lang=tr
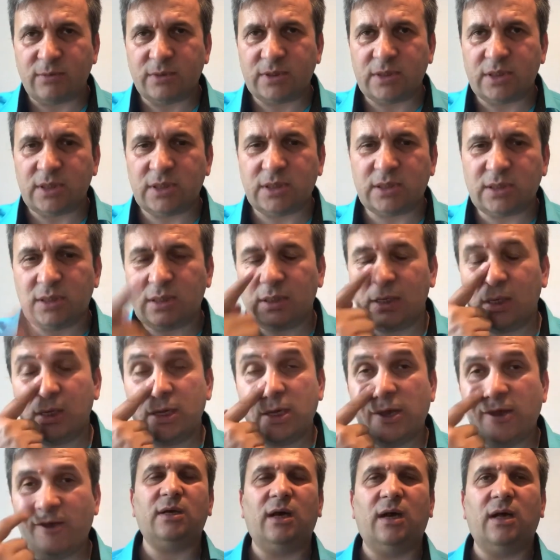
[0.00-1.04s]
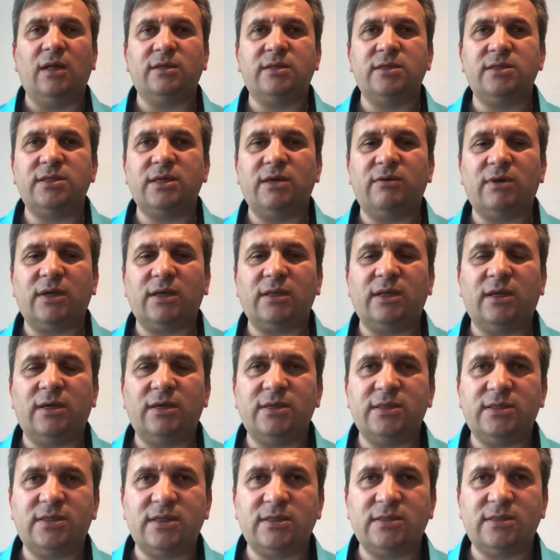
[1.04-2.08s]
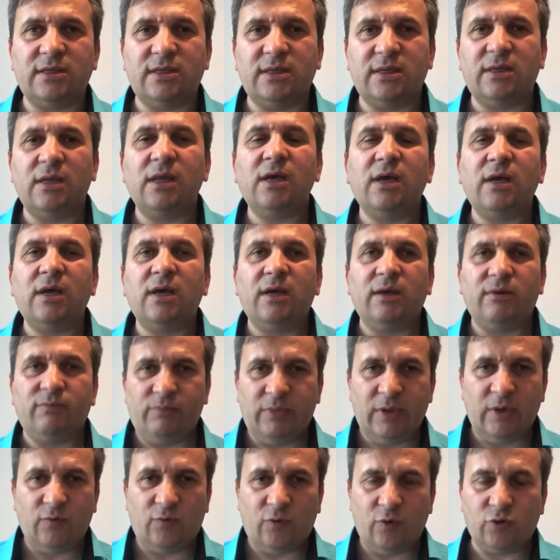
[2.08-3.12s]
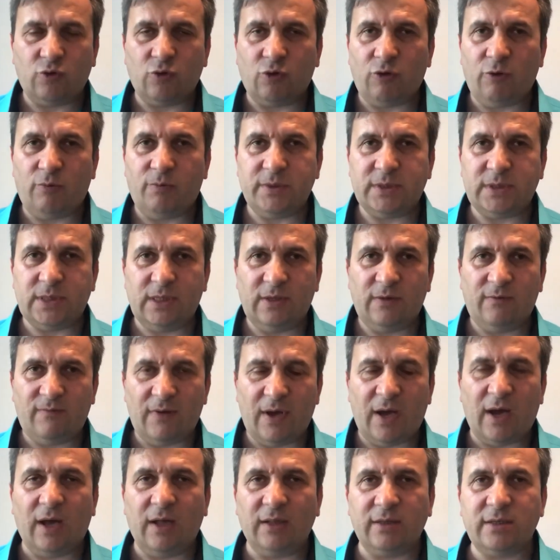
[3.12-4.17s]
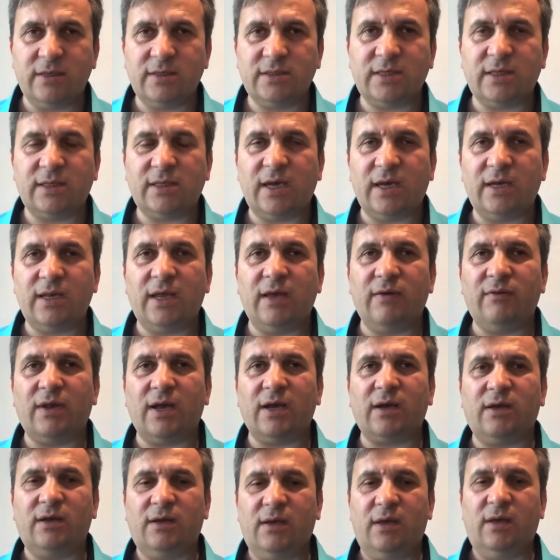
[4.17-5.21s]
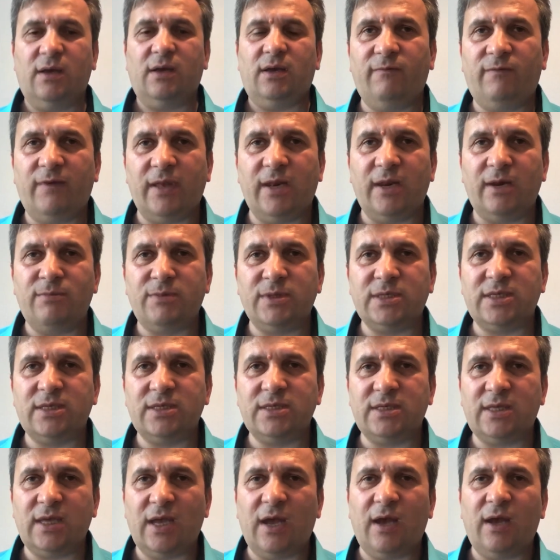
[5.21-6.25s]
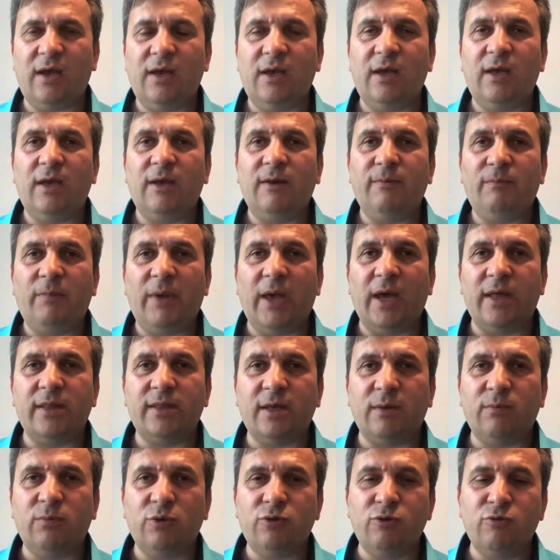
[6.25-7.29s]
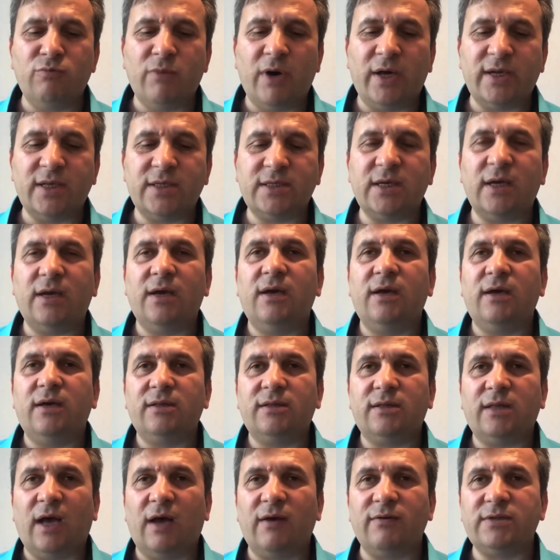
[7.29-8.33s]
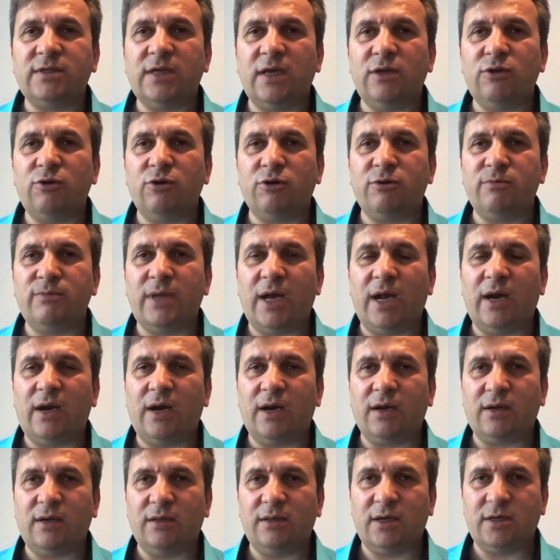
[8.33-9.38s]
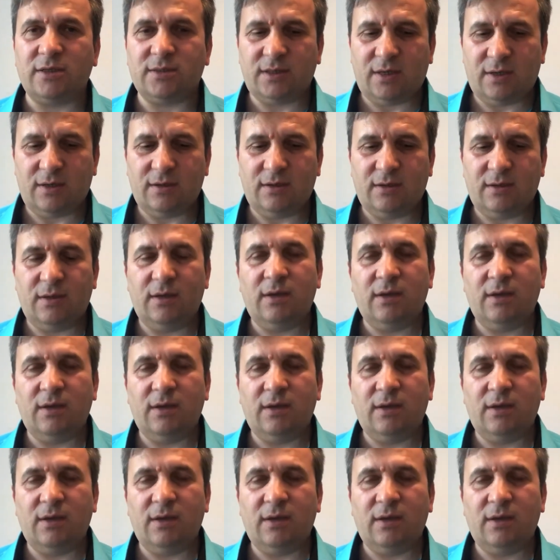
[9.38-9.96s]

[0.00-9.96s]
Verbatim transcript: mısınız? Aldığınız evrakların listesinin bir fotokopisini ve aldığınıza dair evrak verir misiniz diye beyanda bulunmanızı tavsiye ediyorum değerli arkadaşlar.